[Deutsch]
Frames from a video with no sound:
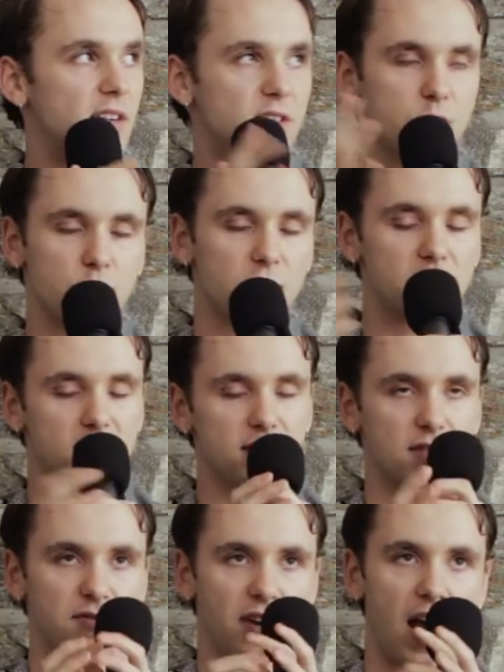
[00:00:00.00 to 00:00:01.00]
halt zuständig
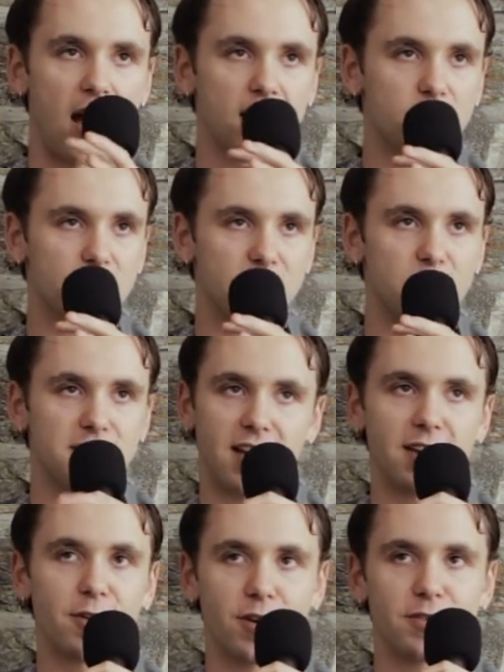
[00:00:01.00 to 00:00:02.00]
ist, gefragt und ich habe mir das
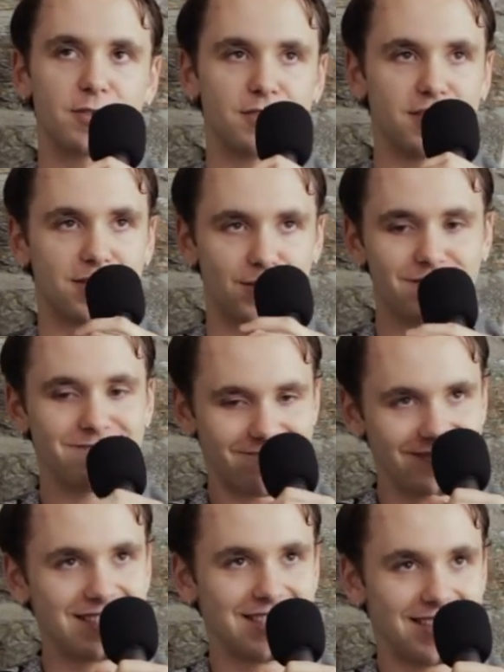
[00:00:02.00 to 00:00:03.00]
angehört und ich war so,
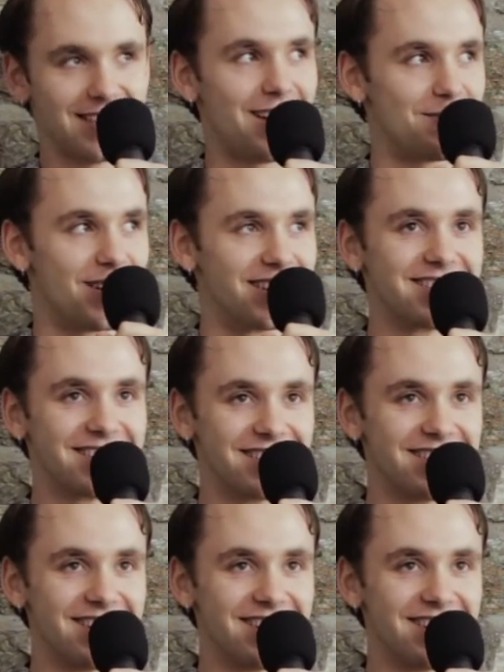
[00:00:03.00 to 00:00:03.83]
ja, Mann.